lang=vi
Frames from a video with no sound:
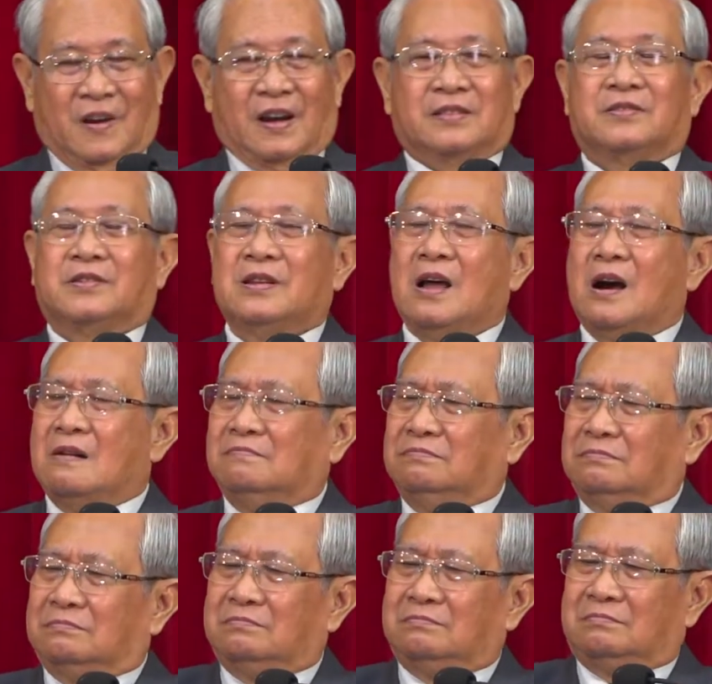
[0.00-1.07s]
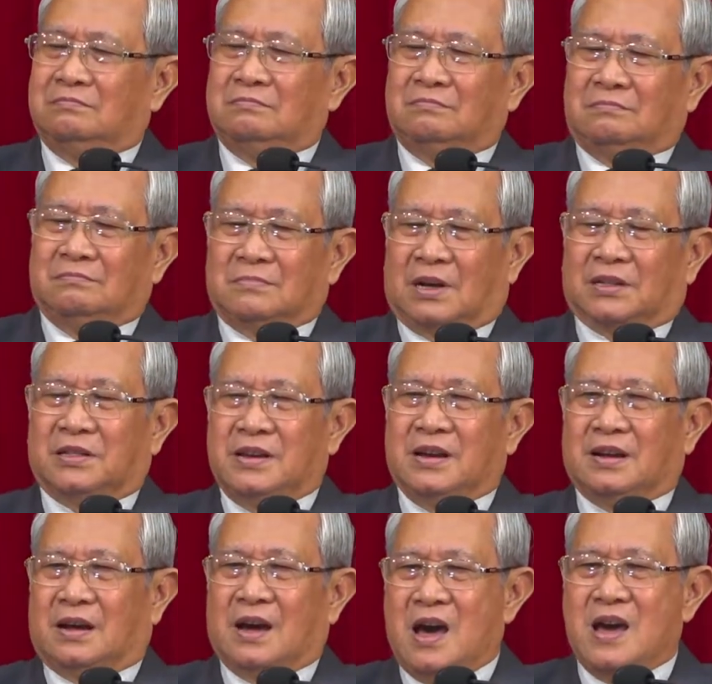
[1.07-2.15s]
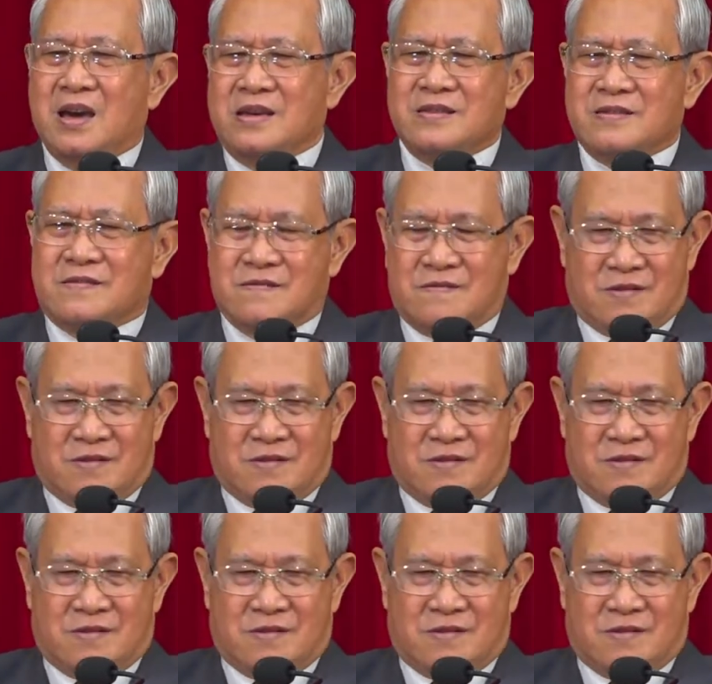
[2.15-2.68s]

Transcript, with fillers: Và chính ông đã thiết kế